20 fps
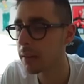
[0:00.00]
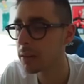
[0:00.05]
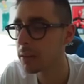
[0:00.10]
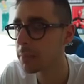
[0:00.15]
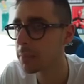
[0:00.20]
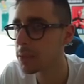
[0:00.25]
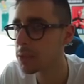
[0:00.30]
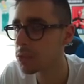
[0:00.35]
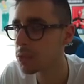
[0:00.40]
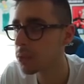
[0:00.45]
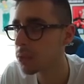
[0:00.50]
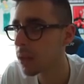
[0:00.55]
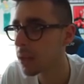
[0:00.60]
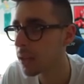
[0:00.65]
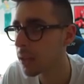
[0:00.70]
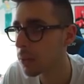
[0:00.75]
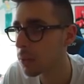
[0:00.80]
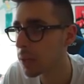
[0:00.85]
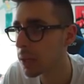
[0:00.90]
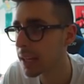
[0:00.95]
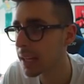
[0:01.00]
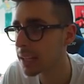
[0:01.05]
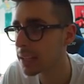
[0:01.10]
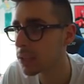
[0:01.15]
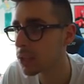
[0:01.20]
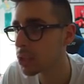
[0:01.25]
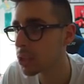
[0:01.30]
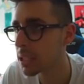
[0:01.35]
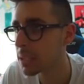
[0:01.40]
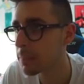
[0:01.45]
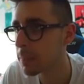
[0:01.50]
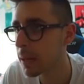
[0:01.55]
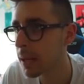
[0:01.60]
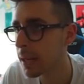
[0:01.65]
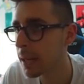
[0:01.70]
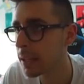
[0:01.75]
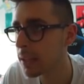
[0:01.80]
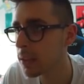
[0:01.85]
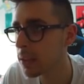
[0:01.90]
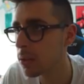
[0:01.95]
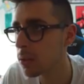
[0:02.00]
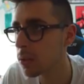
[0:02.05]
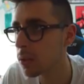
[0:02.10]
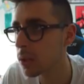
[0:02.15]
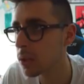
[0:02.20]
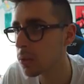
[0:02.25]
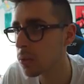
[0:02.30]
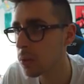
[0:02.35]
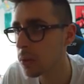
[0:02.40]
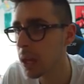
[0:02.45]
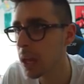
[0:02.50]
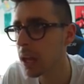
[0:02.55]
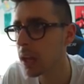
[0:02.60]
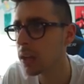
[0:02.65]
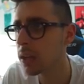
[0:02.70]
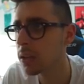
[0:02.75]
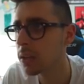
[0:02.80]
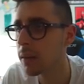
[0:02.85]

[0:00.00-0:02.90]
Avrà preso... Allora, qui ragazzi c'è Sprite, Coca-Cola,